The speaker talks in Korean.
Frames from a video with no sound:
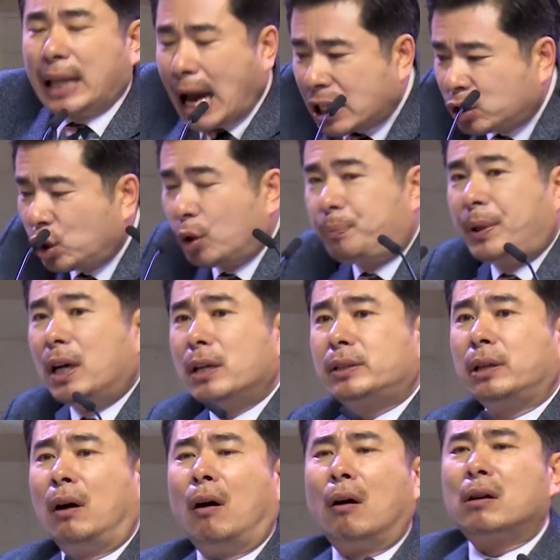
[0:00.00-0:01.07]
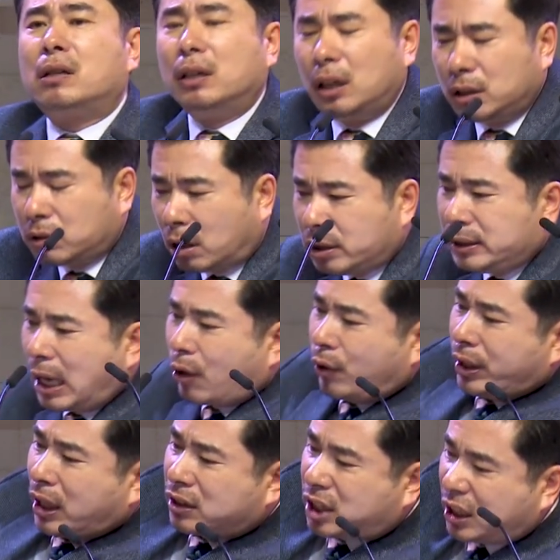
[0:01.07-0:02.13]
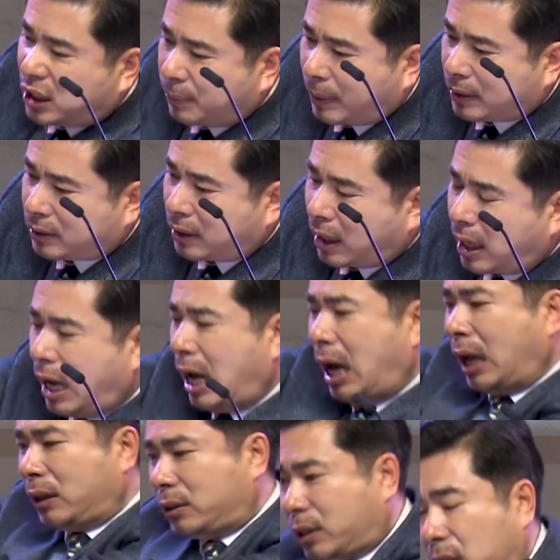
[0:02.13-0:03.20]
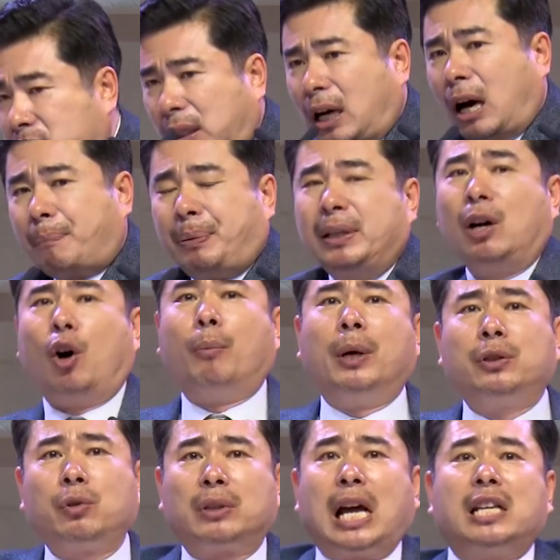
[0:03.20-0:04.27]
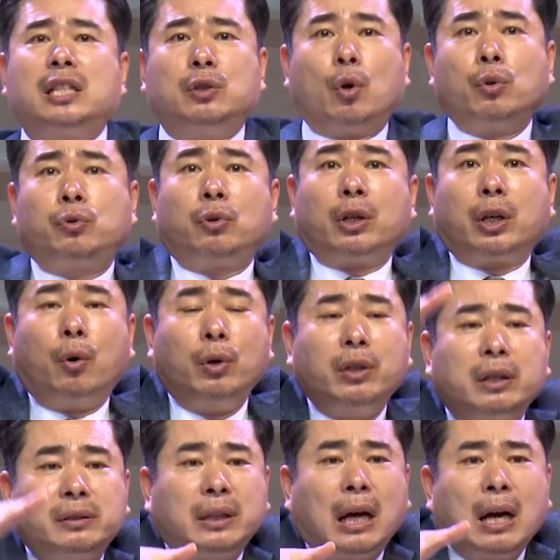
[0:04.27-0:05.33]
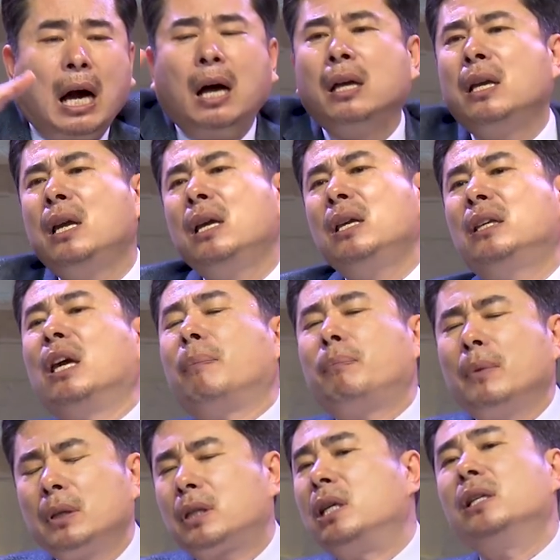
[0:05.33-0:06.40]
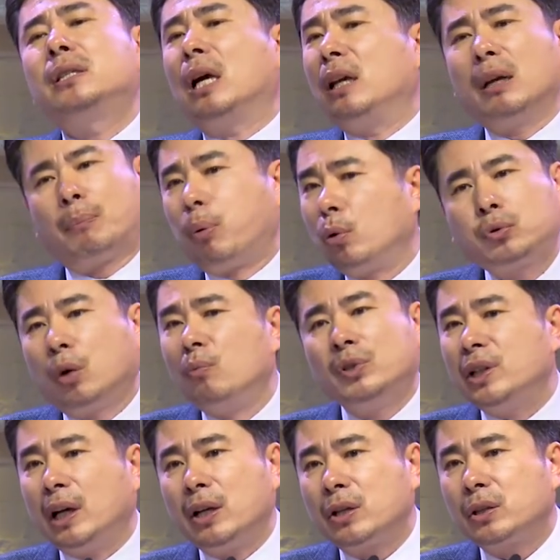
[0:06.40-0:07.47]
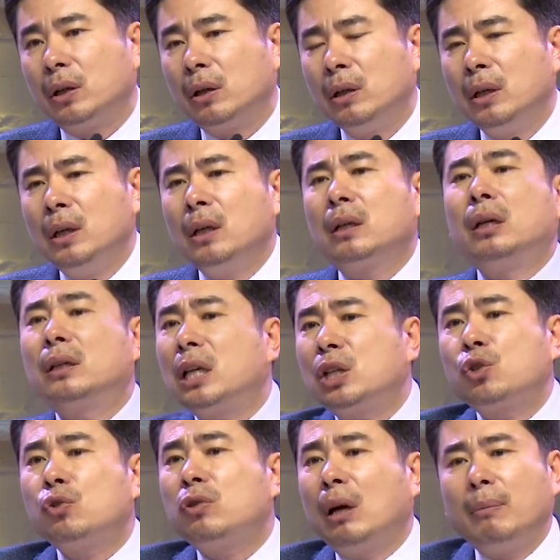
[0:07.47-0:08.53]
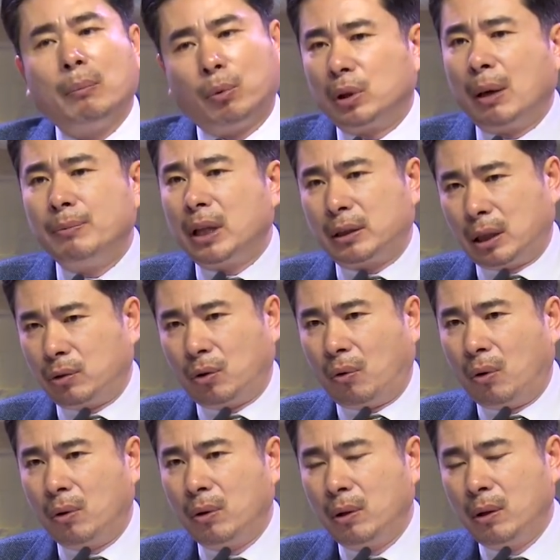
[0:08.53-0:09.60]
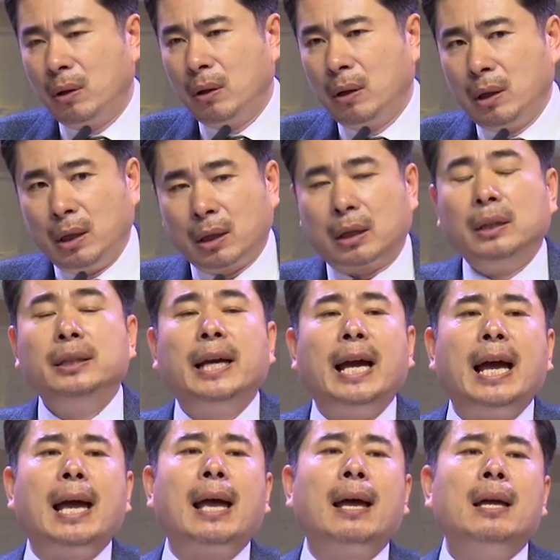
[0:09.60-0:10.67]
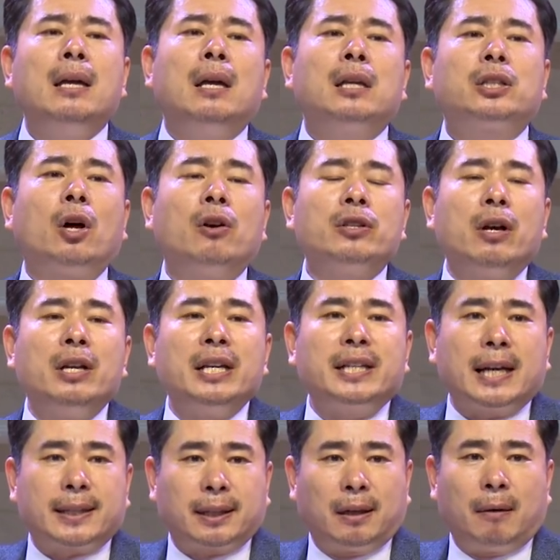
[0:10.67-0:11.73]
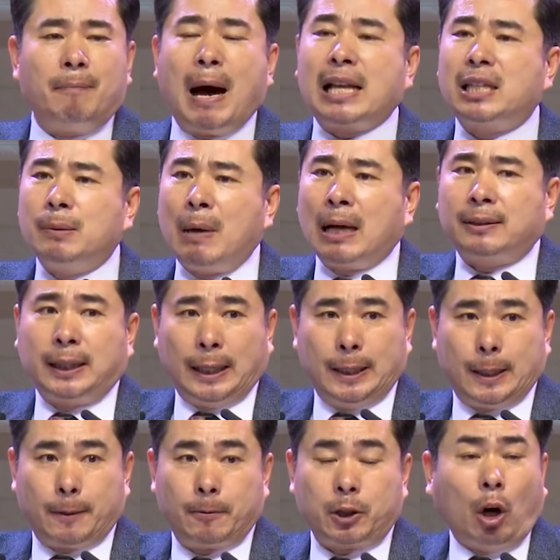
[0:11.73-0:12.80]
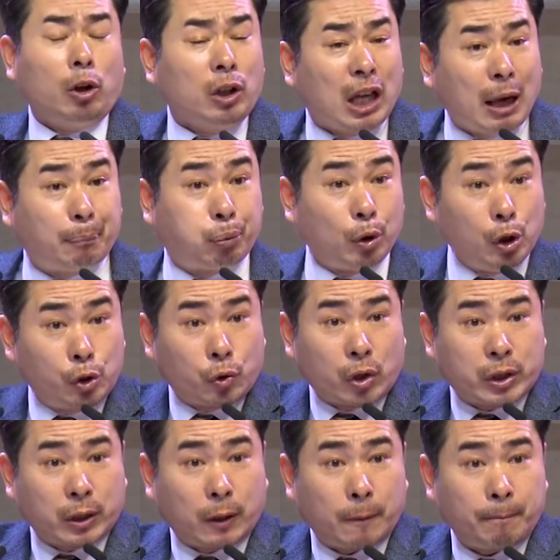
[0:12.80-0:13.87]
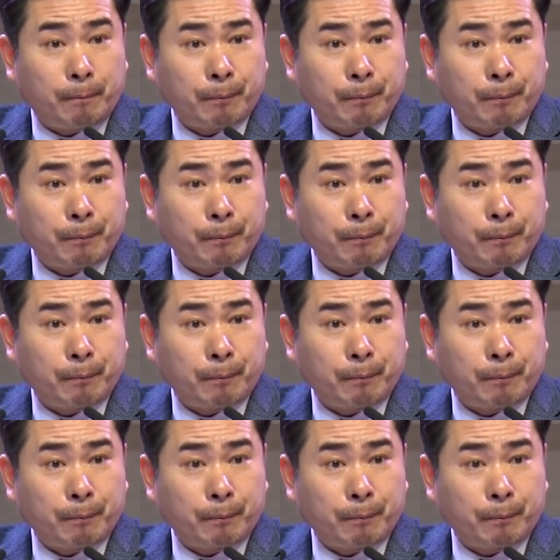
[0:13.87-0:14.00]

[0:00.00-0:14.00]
낫으로 비어서 그걸 논다고 이게 뒤집었다가 띄었다가 비가 오면 또 다시 논두렁에 올렸다가 이게 진짜 이게 보통 문제가 아니었어요. 그렇게 추수하면 못합니다 저도. 근데 성령님께서 마지막 때는 성령의 불을 주어서